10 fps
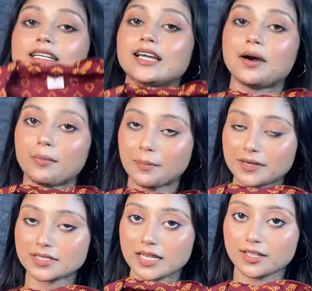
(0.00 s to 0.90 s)
সেটা আমার
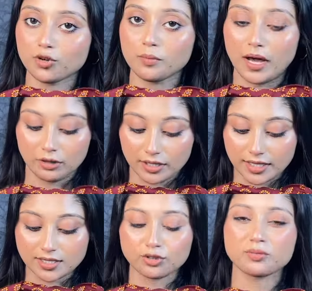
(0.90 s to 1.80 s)
পার্সোনালি খুব ভালো
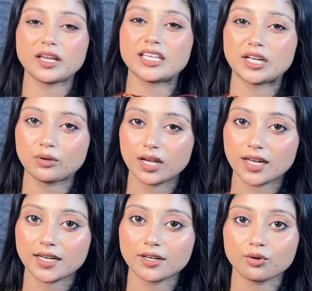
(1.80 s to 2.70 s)
লেগেছে তোমরা ইয়েলো
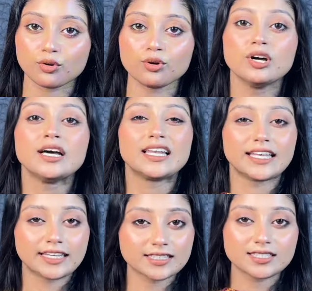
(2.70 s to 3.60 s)
কালারের কোনো
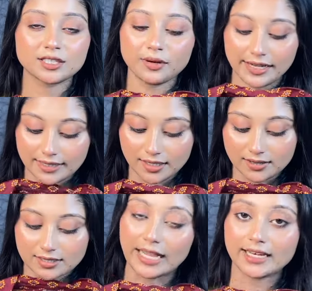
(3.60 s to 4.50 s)
লেগিংস দিয়েও এটা
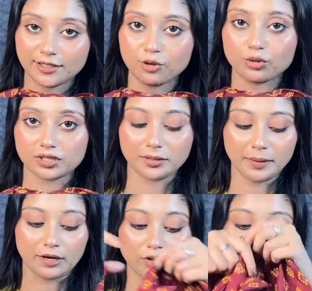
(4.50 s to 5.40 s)
স্টাইলিং করতে
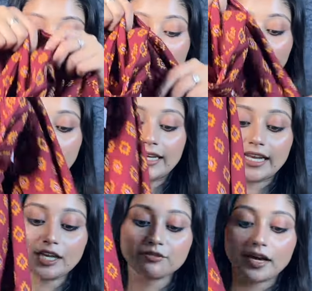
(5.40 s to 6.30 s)
পারো আর
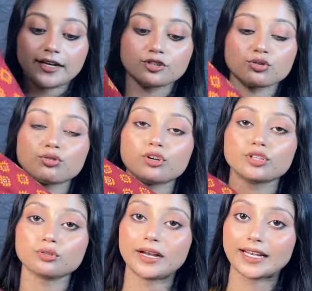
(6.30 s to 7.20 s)
ডেলি ওয়ারের জন্য
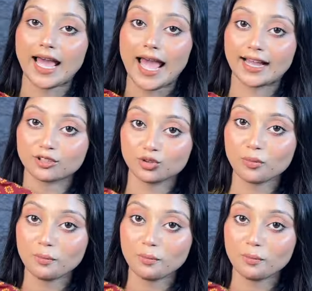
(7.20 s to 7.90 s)
কিন্তু এটা একদম